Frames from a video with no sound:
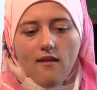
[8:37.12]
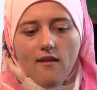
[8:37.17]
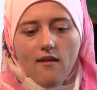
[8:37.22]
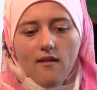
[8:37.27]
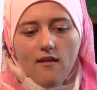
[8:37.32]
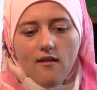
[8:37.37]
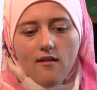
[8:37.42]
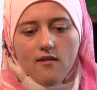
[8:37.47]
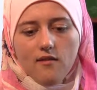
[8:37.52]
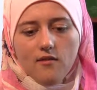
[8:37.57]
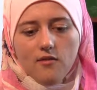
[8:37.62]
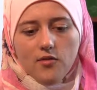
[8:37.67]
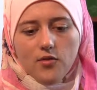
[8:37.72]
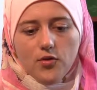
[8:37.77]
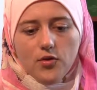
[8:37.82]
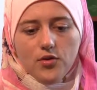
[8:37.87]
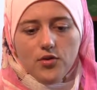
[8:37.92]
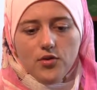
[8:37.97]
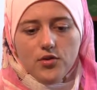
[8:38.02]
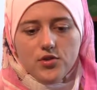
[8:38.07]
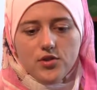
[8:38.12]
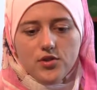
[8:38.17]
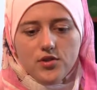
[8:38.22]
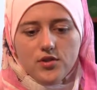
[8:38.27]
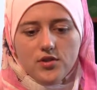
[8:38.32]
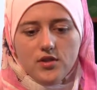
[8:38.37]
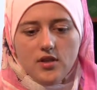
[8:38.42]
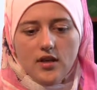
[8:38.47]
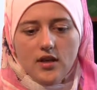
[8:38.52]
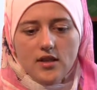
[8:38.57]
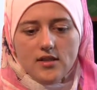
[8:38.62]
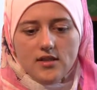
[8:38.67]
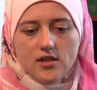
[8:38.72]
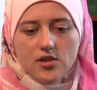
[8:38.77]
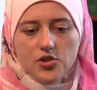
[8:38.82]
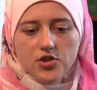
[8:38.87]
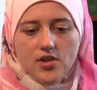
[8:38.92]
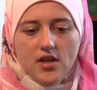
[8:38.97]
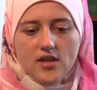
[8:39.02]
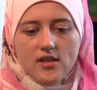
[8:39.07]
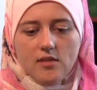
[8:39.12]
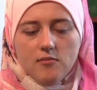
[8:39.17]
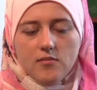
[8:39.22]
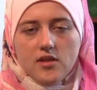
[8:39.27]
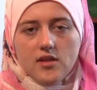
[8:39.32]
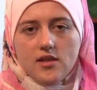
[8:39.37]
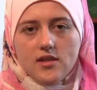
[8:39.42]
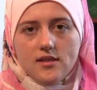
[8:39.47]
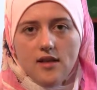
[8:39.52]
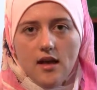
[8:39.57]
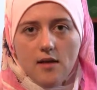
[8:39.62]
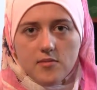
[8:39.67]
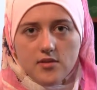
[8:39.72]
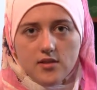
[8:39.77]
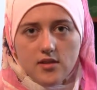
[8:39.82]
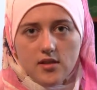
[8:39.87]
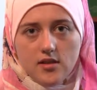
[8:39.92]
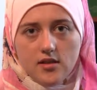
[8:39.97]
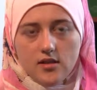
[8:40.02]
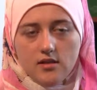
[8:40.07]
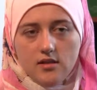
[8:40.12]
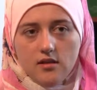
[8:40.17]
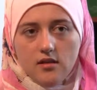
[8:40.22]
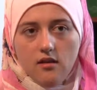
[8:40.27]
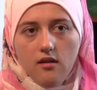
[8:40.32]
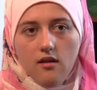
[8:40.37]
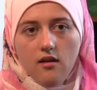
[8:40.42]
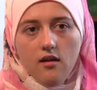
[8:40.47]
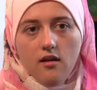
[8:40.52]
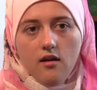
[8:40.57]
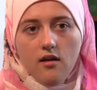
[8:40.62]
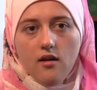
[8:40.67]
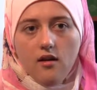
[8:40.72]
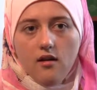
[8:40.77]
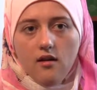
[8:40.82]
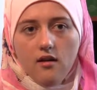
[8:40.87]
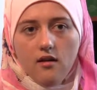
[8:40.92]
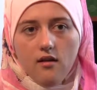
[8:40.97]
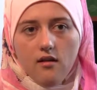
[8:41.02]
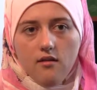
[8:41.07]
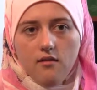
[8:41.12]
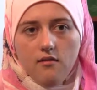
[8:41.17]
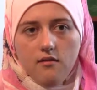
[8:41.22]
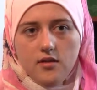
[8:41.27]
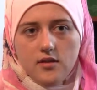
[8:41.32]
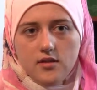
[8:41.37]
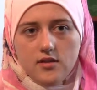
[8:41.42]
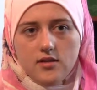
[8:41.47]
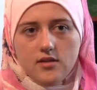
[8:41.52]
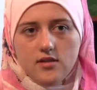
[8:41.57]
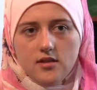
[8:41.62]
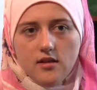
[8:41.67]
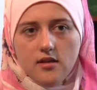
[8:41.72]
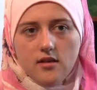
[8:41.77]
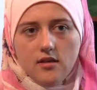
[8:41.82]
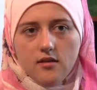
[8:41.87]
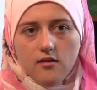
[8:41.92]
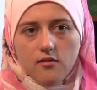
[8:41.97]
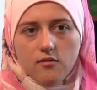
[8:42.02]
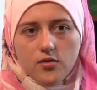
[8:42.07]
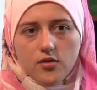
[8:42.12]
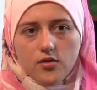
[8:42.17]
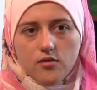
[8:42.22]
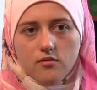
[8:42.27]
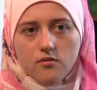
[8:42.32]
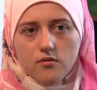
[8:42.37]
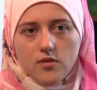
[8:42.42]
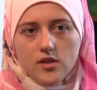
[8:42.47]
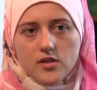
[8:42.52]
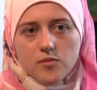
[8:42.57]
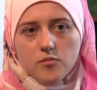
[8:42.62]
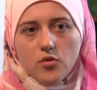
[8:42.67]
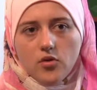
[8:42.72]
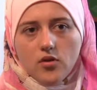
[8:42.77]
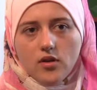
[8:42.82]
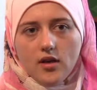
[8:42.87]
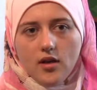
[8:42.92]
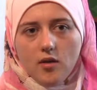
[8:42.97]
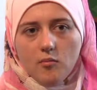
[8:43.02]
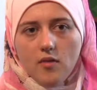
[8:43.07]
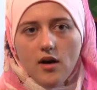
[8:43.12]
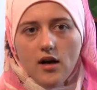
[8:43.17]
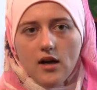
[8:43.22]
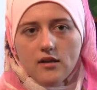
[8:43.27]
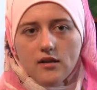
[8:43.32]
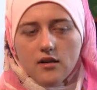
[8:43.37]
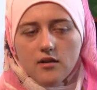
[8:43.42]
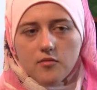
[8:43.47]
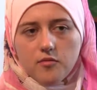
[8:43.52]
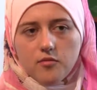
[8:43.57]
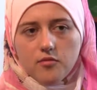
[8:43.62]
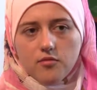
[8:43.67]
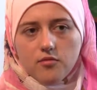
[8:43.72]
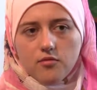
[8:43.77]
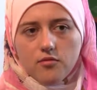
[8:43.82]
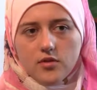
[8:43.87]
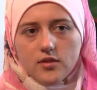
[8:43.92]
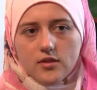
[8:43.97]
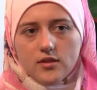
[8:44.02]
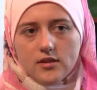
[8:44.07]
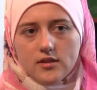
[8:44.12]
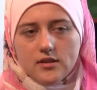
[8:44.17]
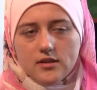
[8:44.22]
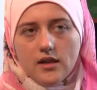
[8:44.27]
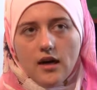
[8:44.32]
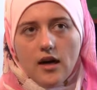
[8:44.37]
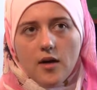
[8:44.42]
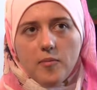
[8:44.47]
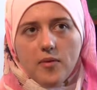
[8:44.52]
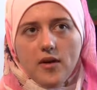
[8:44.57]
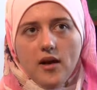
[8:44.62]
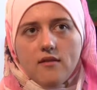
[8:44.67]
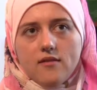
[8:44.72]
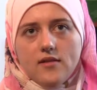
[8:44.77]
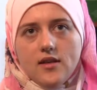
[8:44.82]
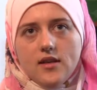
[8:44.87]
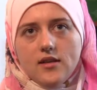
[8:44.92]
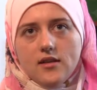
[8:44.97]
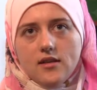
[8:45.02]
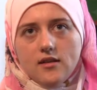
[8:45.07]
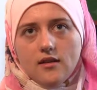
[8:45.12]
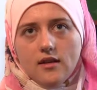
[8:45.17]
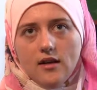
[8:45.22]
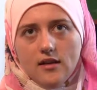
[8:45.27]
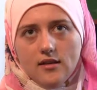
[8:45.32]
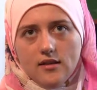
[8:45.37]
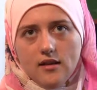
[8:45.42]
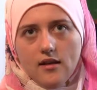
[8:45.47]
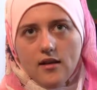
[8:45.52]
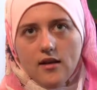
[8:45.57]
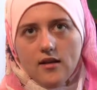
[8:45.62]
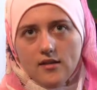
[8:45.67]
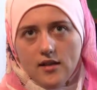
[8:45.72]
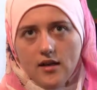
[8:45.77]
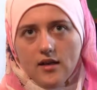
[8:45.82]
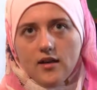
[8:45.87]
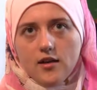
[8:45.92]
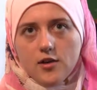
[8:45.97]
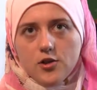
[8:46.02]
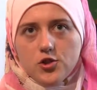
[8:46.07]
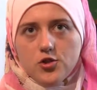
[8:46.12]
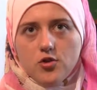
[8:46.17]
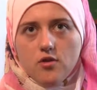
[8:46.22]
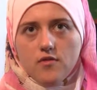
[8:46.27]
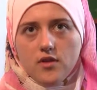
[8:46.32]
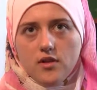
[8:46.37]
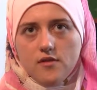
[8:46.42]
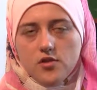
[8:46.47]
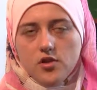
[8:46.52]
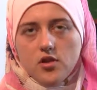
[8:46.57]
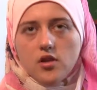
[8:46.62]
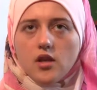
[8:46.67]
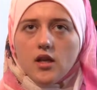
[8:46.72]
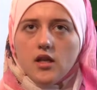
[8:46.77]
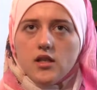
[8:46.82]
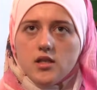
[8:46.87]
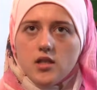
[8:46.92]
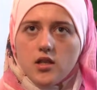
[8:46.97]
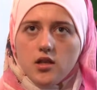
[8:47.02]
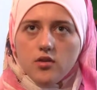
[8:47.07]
Ben ufacık bir kızdım. Henüz 12 yaşındaydım. Onlar karşıma oturarak beni rahatlattılar. Sanki kalbimi ısıtmış gibi oldular.